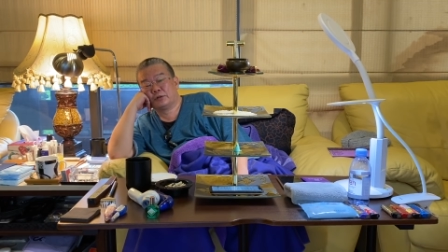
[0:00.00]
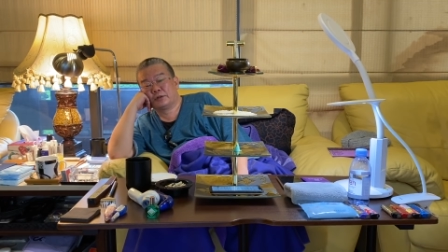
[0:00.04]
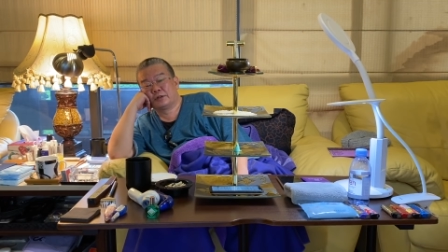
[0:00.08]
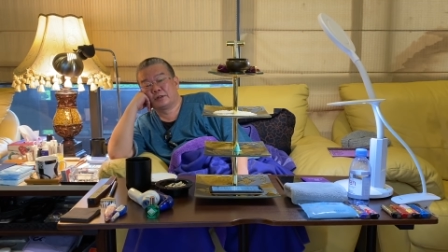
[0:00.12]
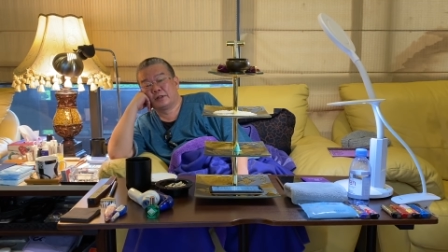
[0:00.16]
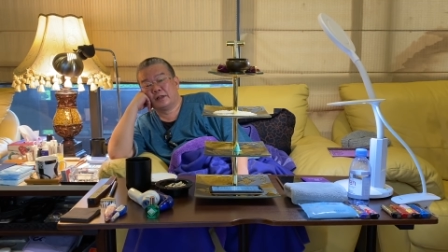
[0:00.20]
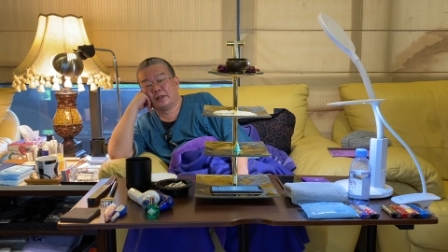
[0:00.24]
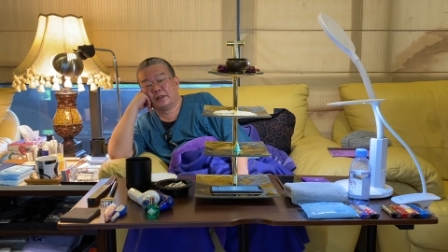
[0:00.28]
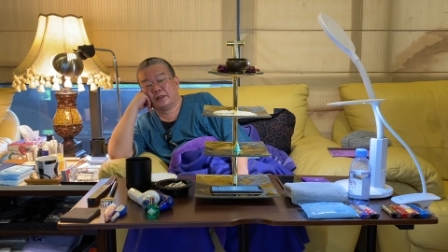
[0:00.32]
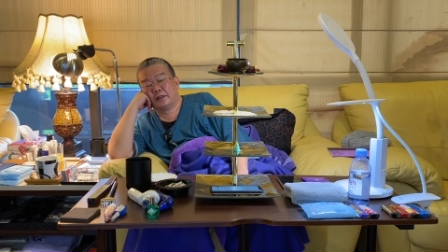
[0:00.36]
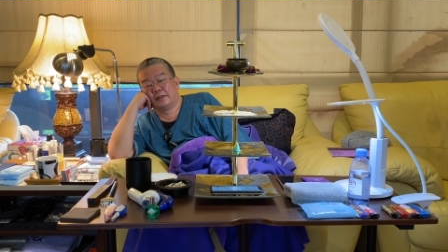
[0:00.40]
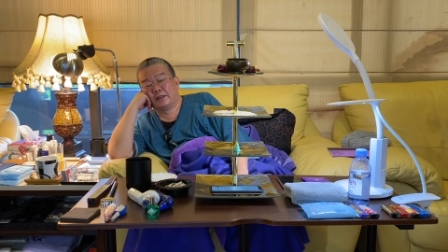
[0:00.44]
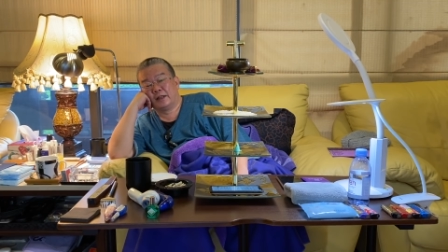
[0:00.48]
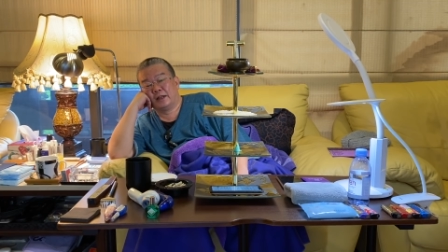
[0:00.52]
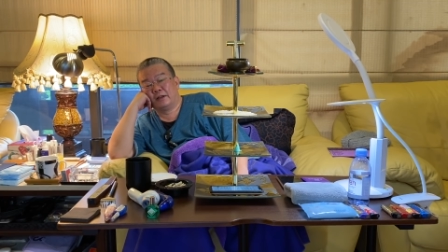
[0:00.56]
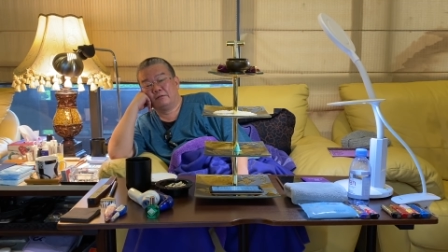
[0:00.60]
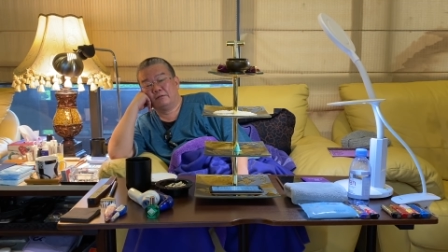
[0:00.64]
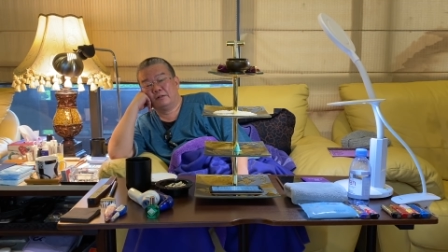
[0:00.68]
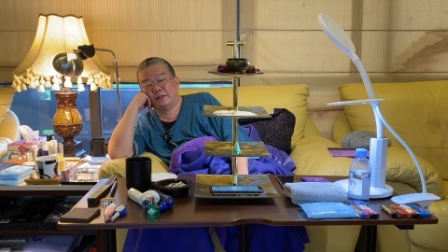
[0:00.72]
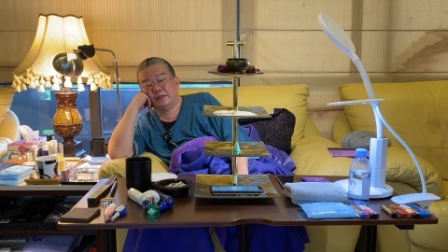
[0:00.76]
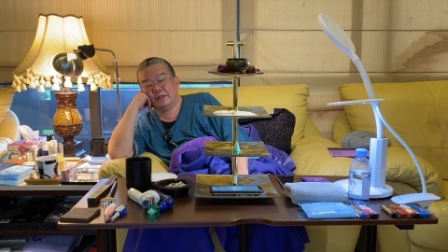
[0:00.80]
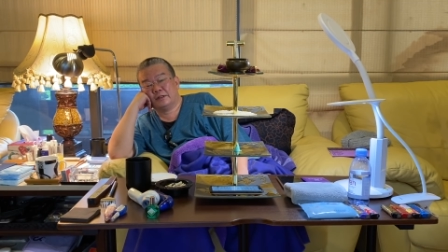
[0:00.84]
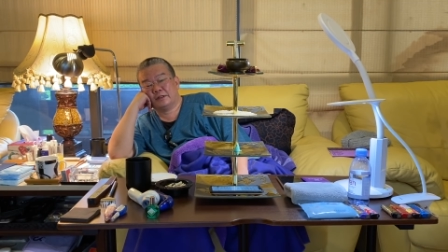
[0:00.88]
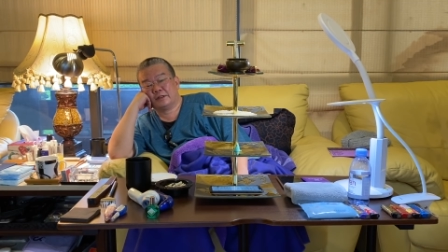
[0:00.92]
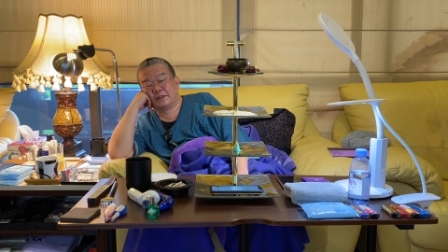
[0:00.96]
三个单
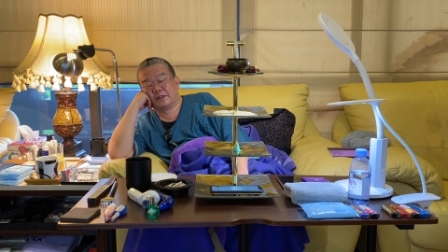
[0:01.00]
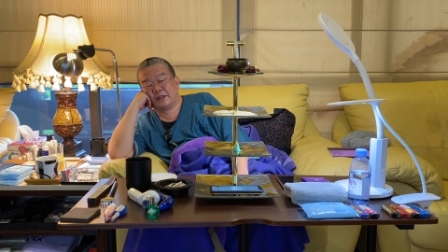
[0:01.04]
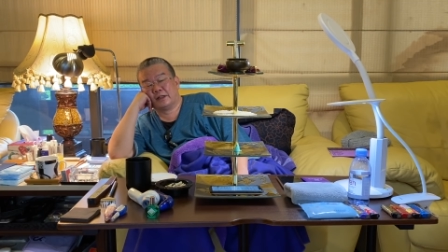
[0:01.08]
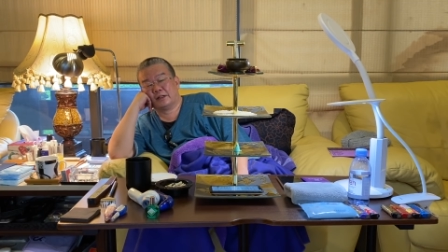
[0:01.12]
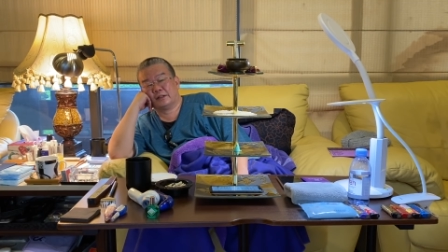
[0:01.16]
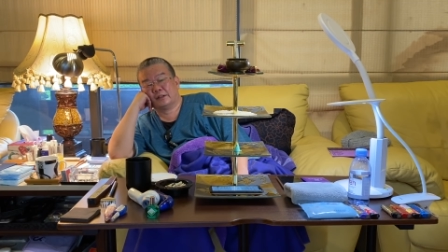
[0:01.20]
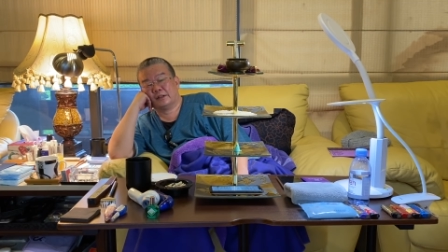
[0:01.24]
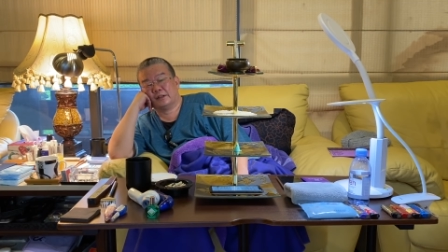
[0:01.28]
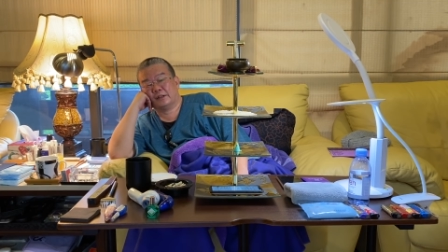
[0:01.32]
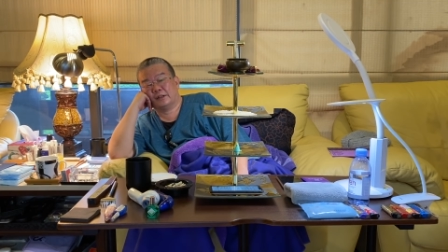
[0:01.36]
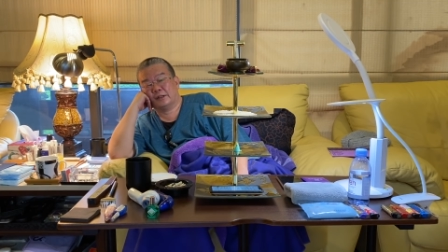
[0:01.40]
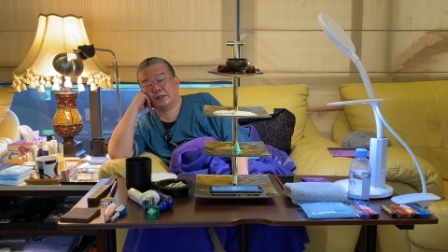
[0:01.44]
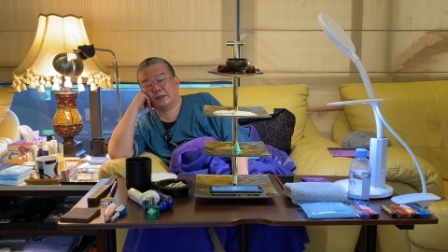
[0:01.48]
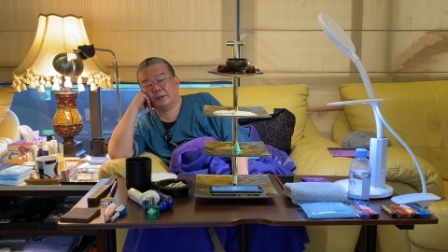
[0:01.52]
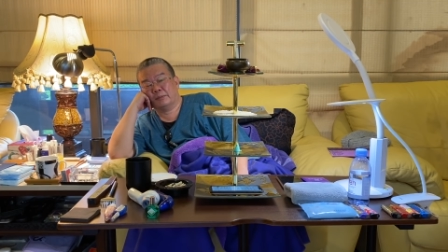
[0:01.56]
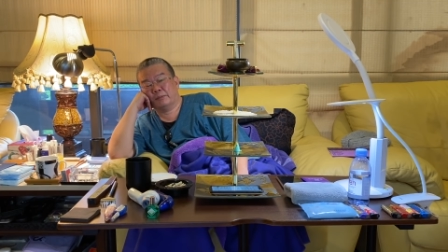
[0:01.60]
位以上的呢，